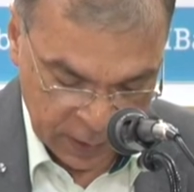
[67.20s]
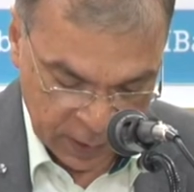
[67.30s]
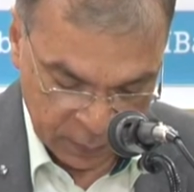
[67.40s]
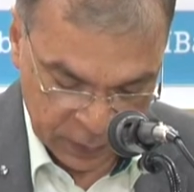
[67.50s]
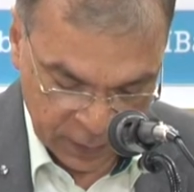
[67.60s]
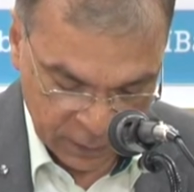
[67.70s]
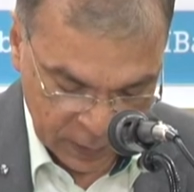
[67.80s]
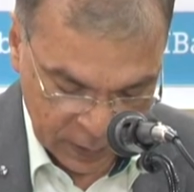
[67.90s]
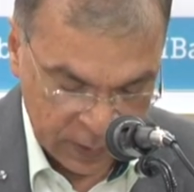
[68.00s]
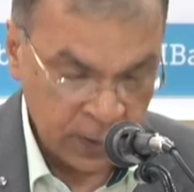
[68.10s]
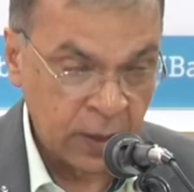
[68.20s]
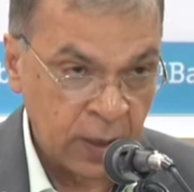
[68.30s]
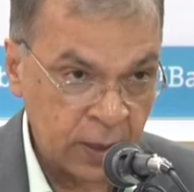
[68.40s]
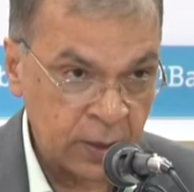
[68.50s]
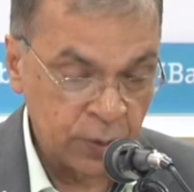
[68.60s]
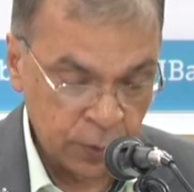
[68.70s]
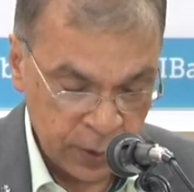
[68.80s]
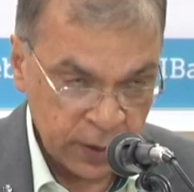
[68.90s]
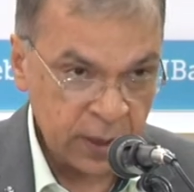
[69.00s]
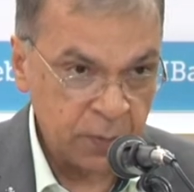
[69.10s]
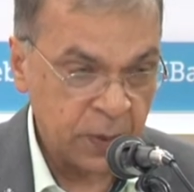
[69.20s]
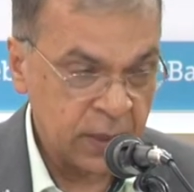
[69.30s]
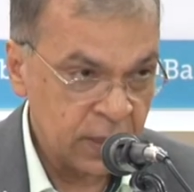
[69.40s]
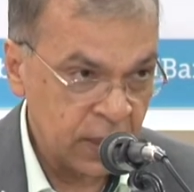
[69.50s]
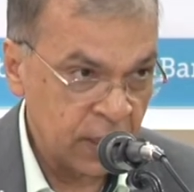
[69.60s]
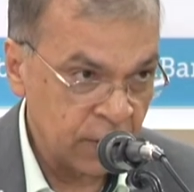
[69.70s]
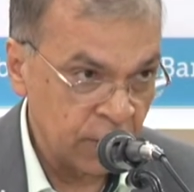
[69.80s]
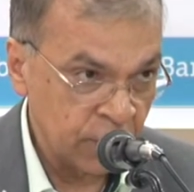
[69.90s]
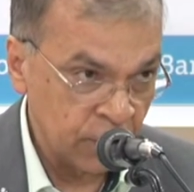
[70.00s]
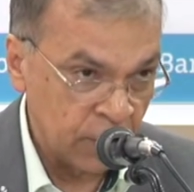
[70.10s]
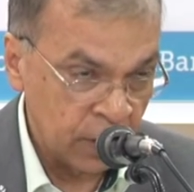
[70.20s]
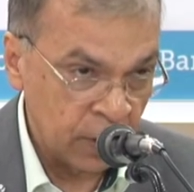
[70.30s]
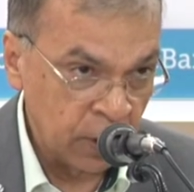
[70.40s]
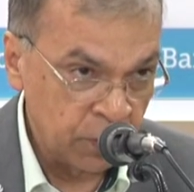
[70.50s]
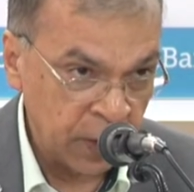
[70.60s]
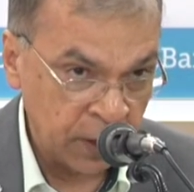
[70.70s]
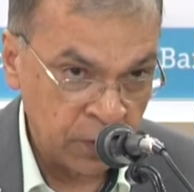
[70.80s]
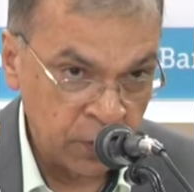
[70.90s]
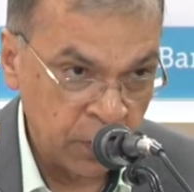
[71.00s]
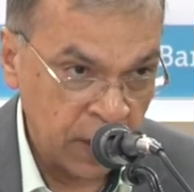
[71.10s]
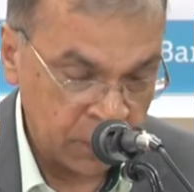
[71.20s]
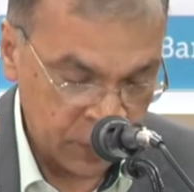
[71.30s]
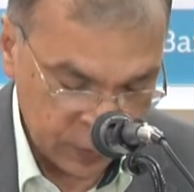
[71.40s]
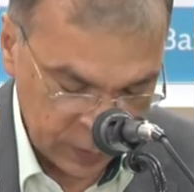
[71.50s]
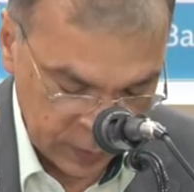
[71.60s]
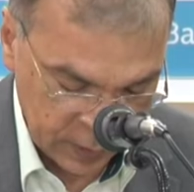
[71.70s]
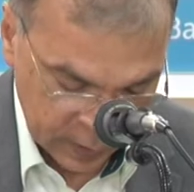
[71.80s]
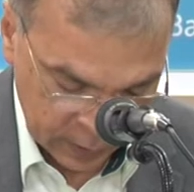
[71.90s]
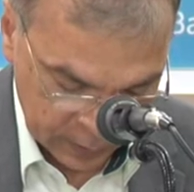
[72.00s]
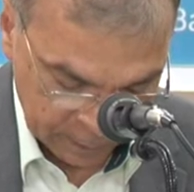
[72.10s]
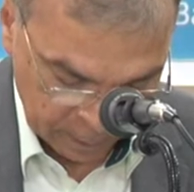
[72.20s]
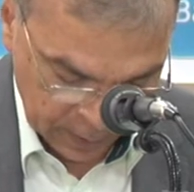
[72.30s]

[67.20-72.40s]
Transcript: এবং যার ফলে একটা দুর্নীতির প্রাতিষ্ঠানিকরণ রূপ লাভ করছে এই খাতে